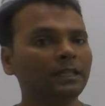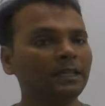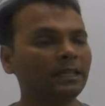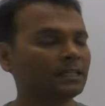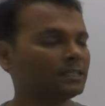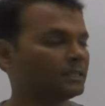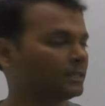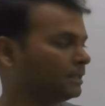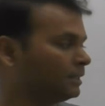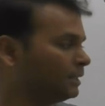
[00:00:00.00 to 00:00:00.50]

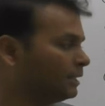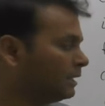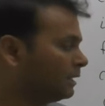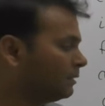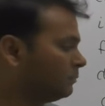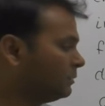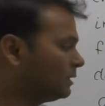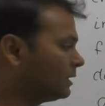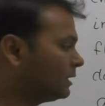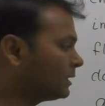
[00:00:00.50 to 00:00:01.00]
एट से
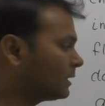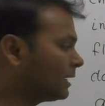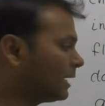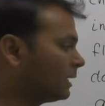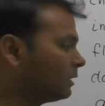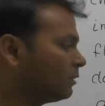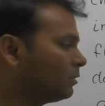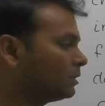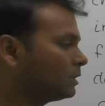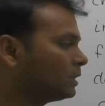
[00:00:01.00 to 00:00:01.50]
इनसे
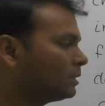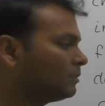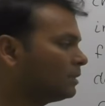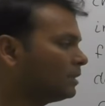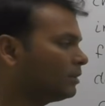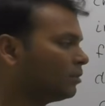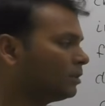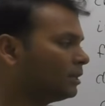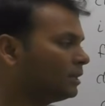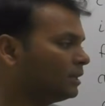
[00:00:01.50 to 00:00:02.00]
सारे कॉन्सेप्ट
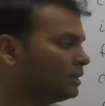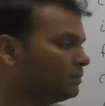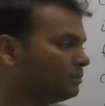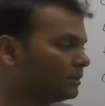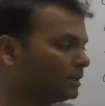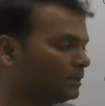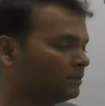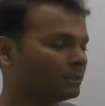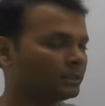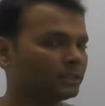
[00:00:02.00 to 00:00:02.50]
मैंने ऑलरेडी
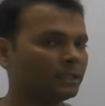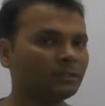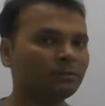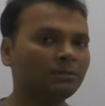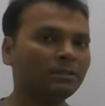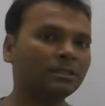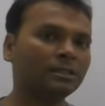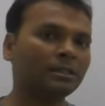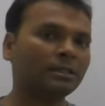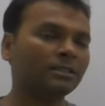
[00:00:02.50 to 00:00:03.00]
प्रीवियस केस
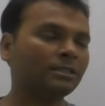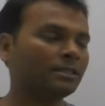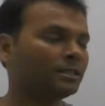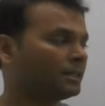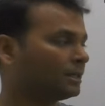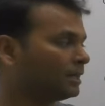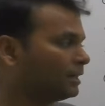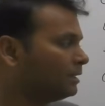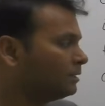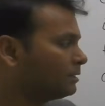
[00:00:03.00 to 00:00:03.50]
में डिस्कस किए
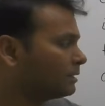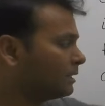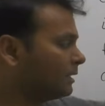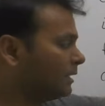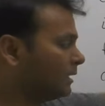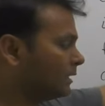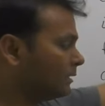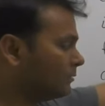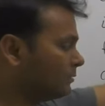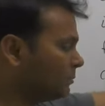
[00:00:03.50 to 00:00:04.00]
थे अगेन इससे
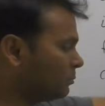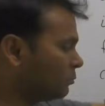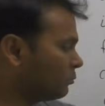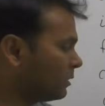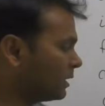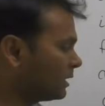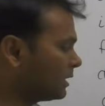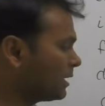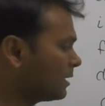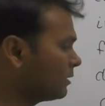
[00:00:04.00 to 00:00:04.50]
रिलेटेड मैं
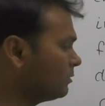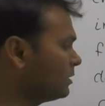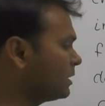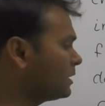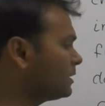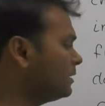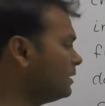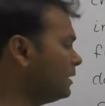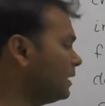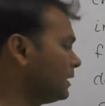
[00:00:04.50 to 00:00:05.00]
प्रोवाइड किया करूँ
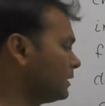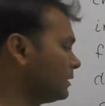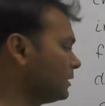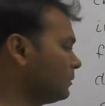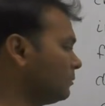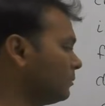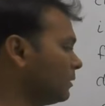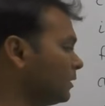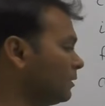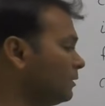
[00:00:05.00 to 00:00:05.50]
जस्ट
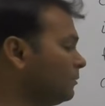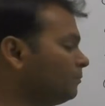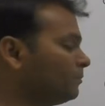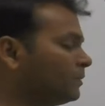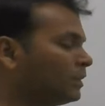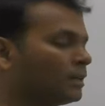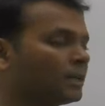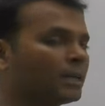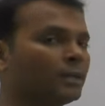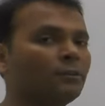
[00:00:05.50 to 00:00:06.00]
एग्जाम्पल
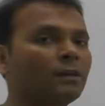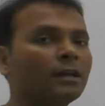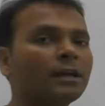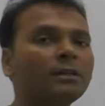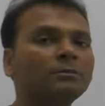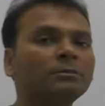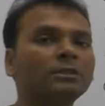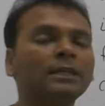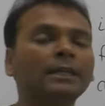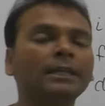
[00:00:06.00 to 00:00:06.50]
कई बार
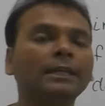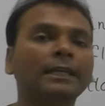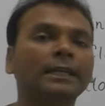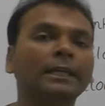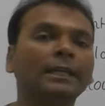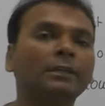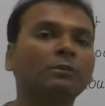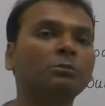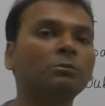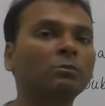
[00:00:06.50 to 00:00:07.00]
आपसे
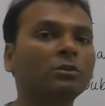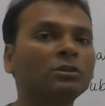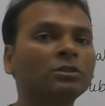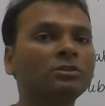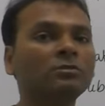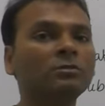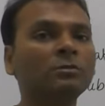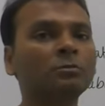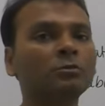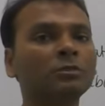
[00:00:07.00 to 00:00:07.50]
इंटरव्यू
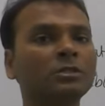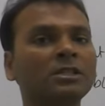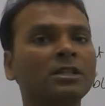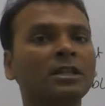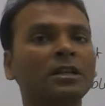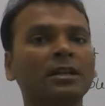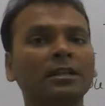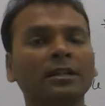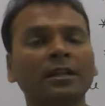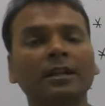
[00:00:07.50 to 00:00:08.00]
प्रोसेस में पूछ
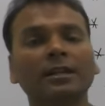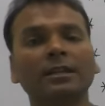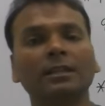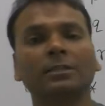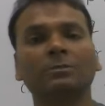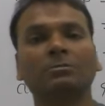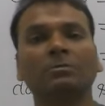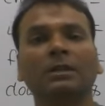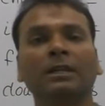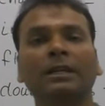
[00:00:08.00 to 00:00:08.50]
लिया जाता है
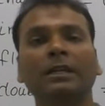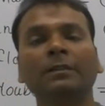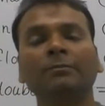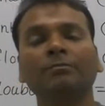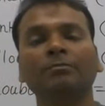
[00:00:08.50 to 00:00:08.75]
डिस्प्ले